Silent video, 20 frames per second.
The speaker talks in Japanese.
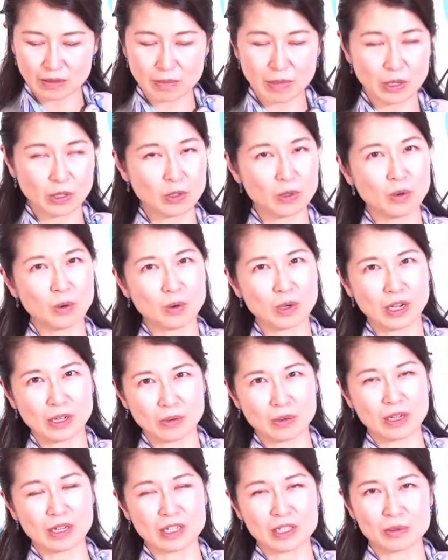まあ、今回
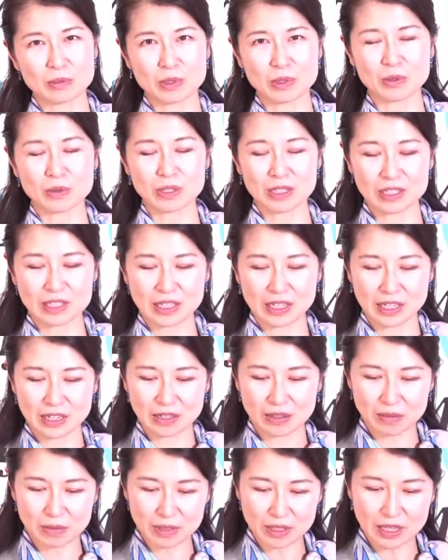のお話もそうでしたけ
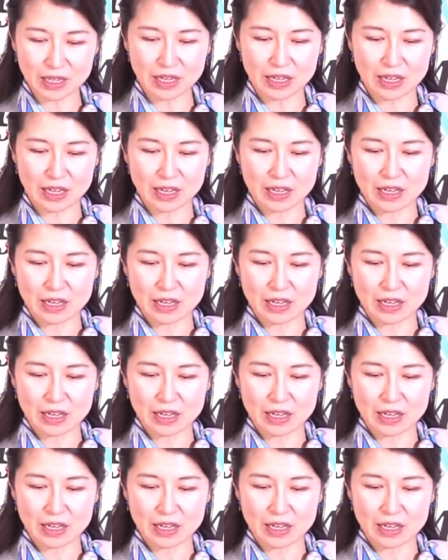れどもね、